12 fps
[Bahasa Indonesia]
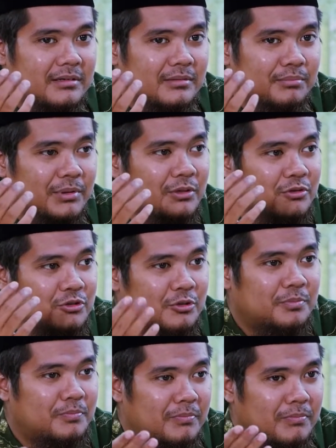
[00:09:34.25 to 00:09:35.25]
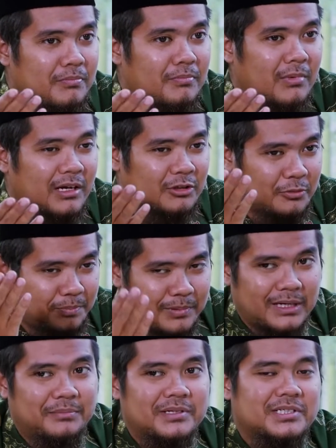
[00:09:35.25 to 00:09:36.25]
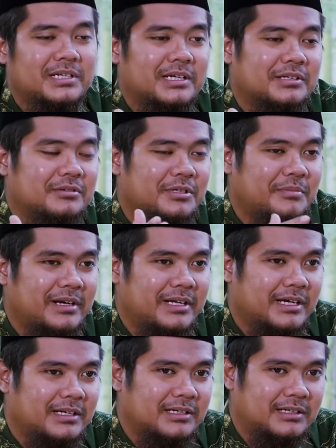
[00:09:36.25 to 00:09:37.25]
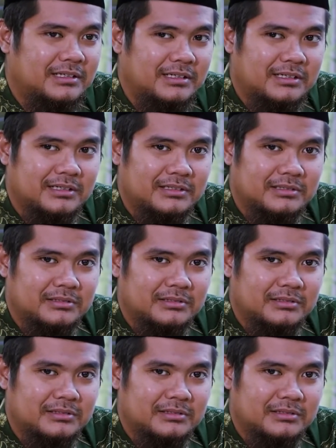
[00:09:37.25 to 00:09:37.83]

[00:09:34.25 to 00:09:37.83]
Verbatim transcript: menuju atau pernah berzina gitu gimana ya anak-anak